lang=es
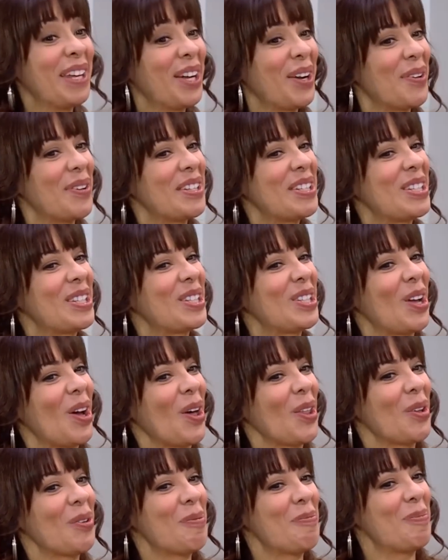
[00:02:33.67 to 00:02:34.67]
Mi hijo es
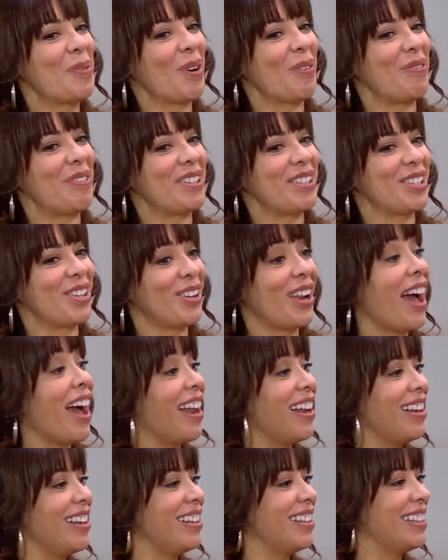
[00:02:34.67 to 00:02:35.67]
todo un
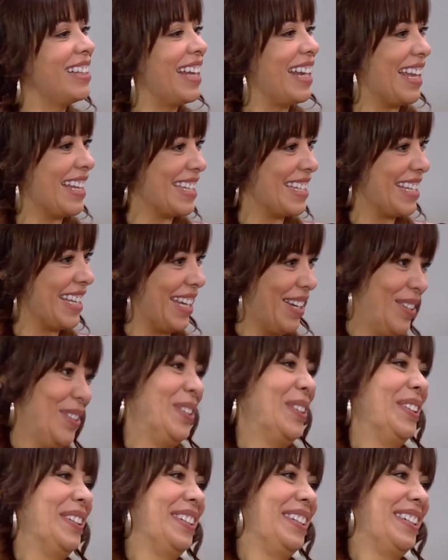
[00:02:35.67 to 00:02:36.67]
profesional del aseo.